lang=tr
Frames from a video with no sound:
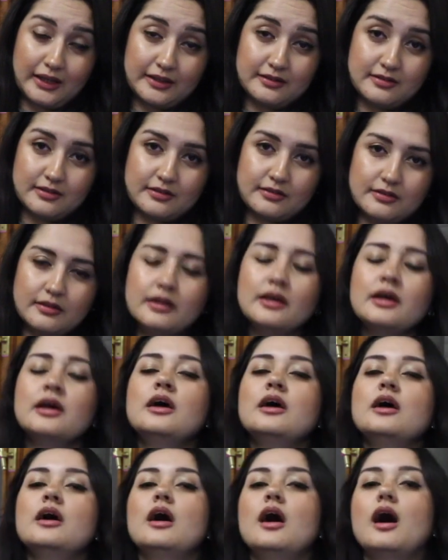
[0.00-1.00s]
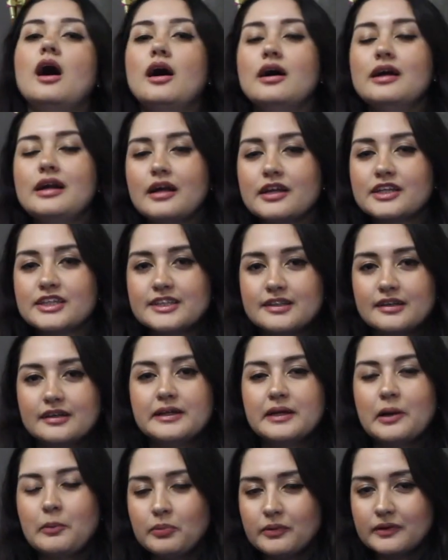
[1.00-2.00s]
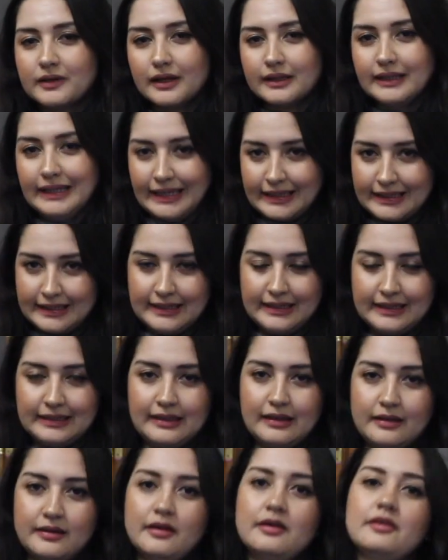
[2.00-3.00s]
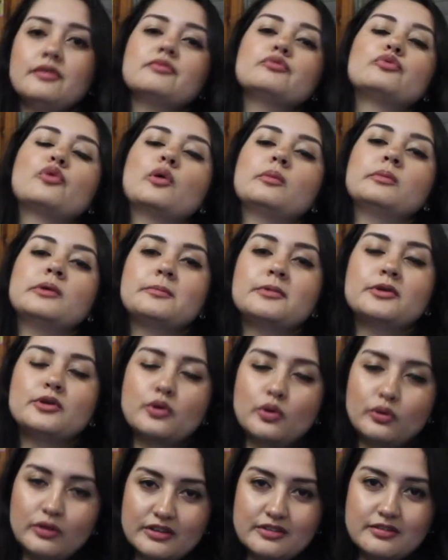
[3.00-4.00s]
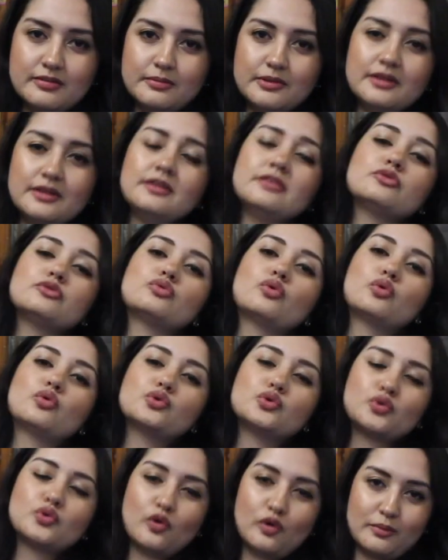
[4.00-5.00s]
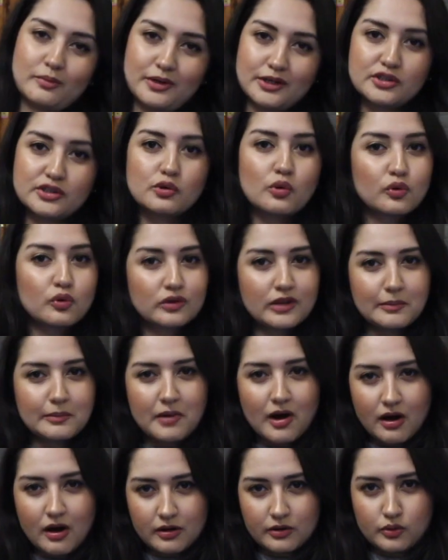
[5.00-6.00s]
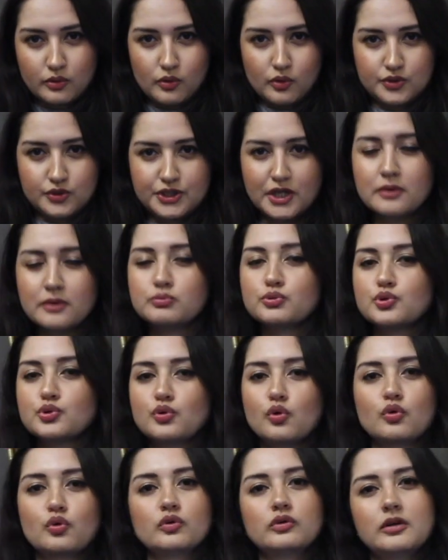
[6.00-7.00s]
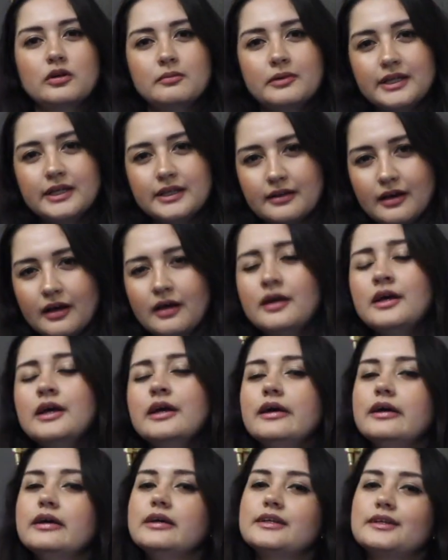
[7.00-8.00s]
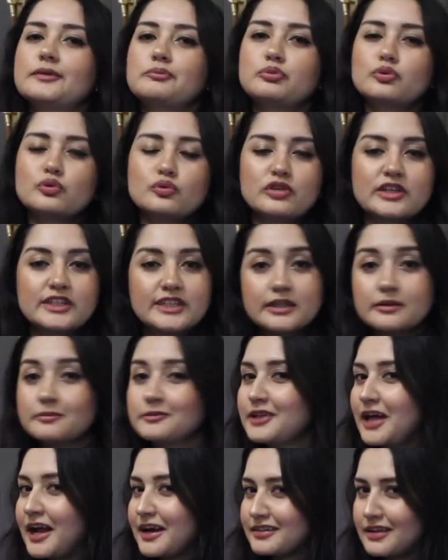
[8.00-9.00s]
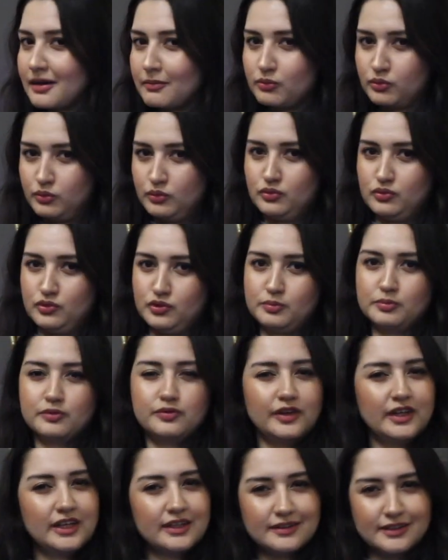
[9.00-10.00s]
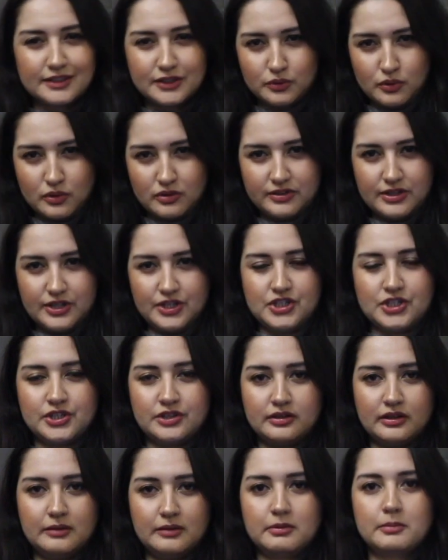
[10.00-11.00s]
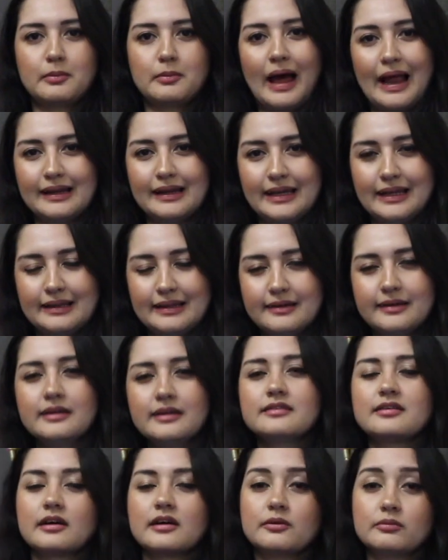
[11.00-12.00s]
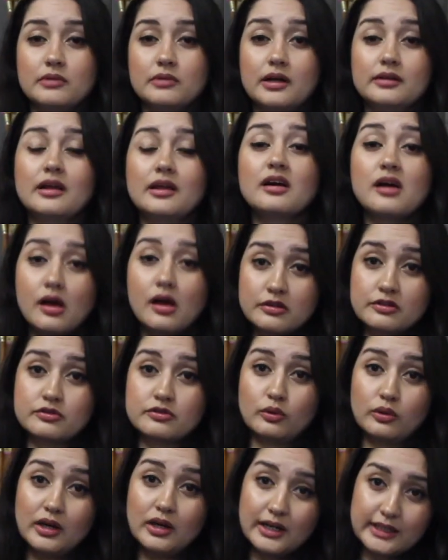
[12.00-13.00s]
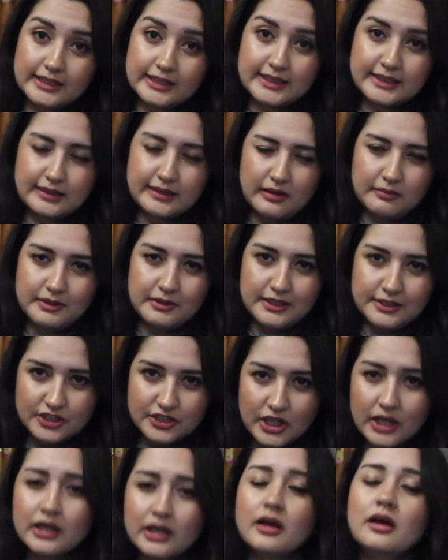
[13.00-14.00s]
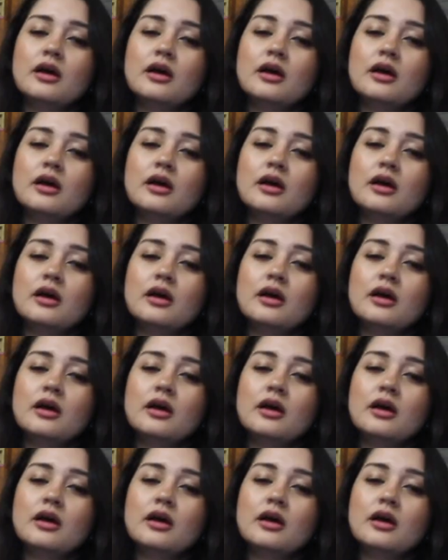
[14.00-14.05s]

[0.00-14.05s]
getirdi. Araçta yapılan yeniliklere Formula 1 yönetiminin soru sorma, sorgulama hakkı olacak. Bu sorgulamayı da işte bu tasarımı nereden buldunuz, bu fikir nasıl ortaya çıktı gibi belgeleri takımlardan kanıt olarak isteyebilecek.